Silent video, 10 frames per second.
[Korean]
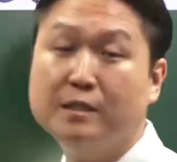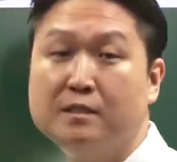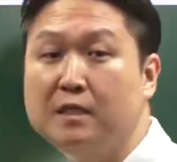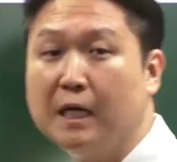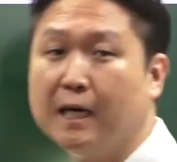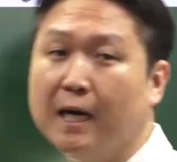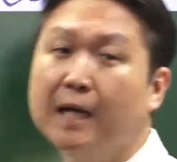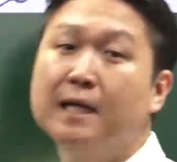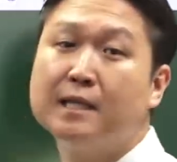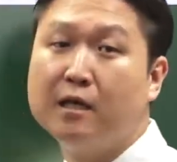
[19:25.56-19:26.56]
있으니까
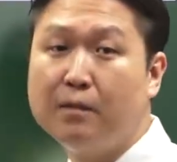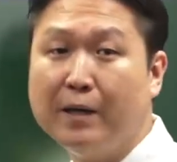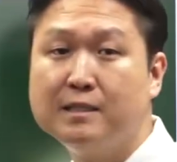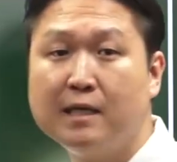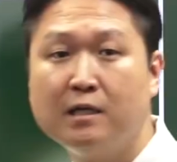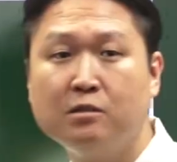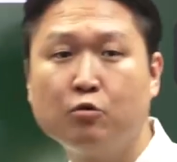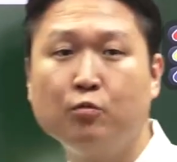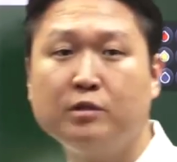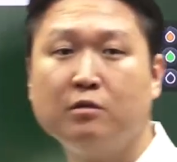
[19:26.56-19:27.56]
당연히 발생하는
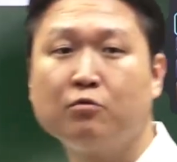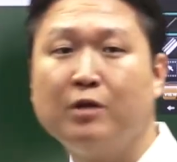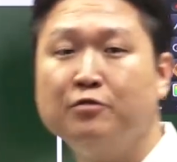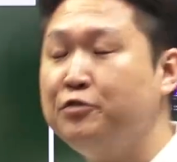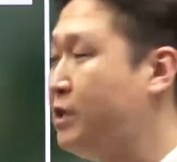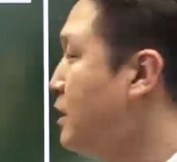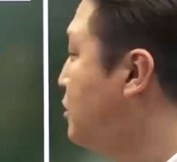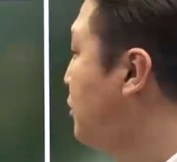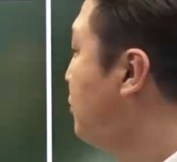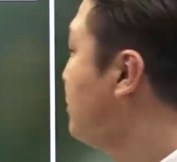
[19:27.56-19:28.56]
소비 전력도 알 수 있겠죠.